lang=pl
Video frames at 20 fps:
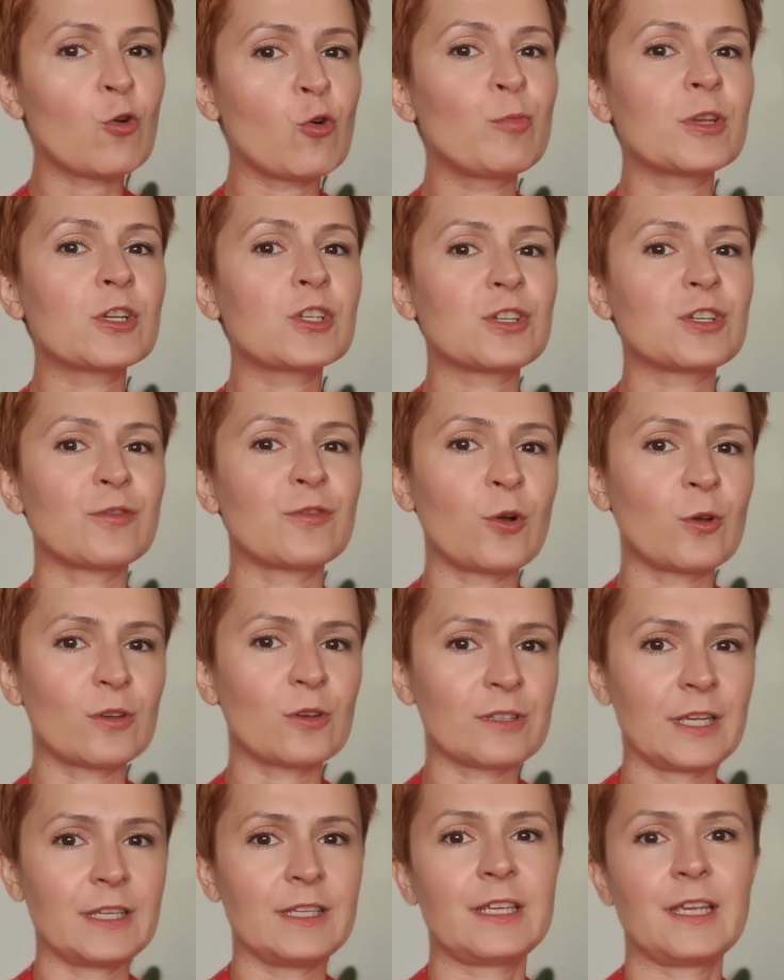Ubierz się w
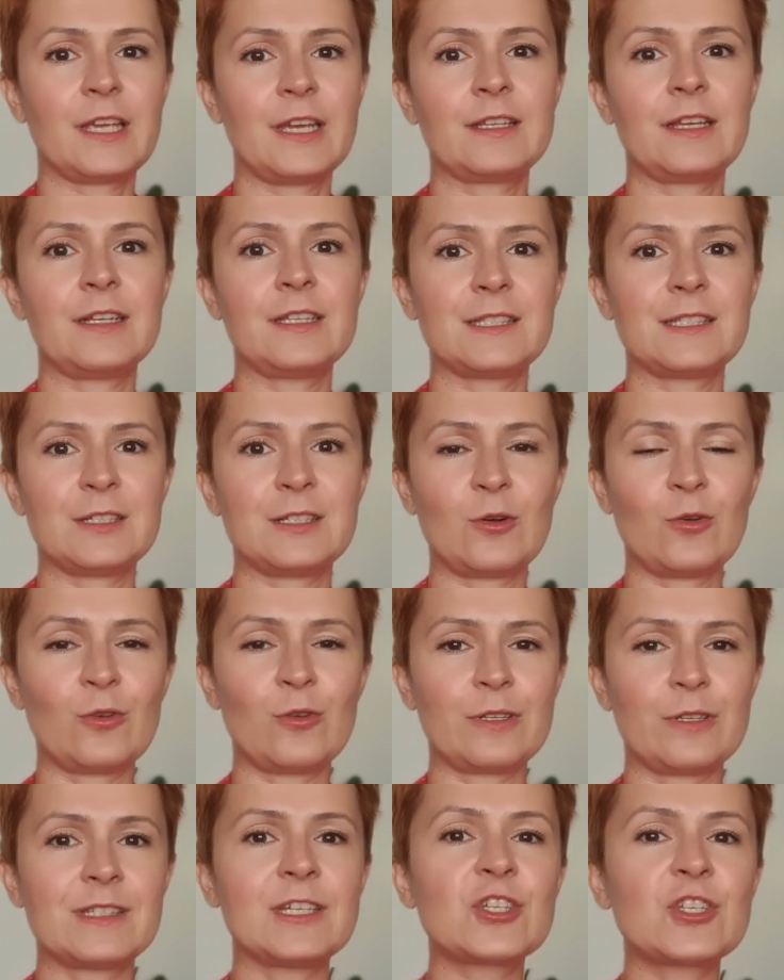kolor tajniki analizy
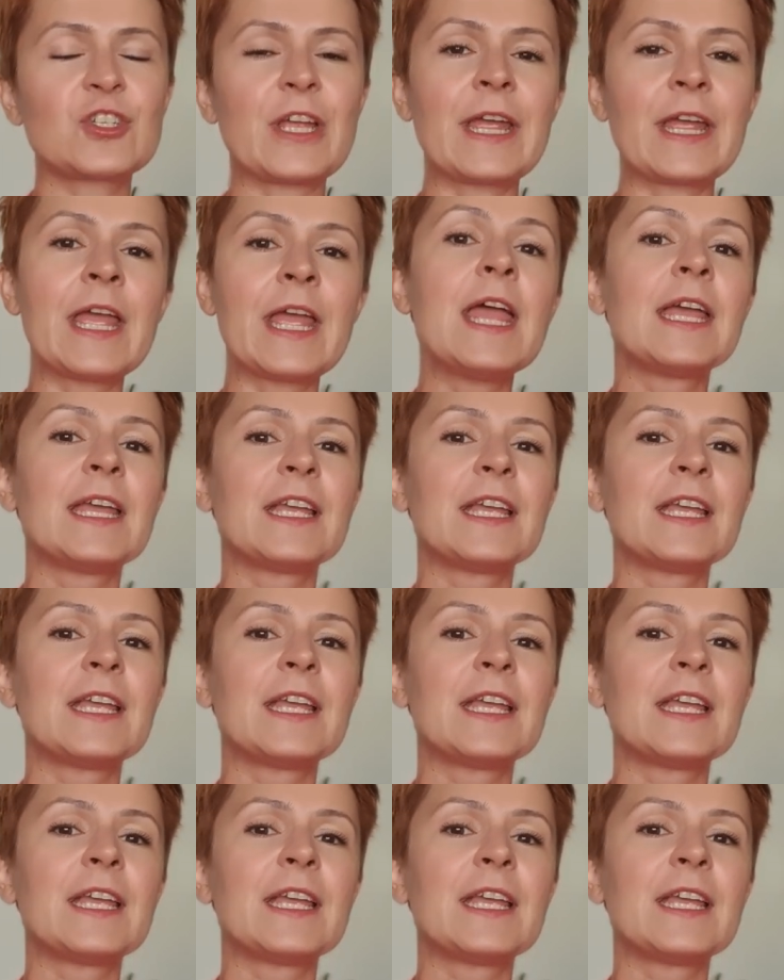kolorystycznej.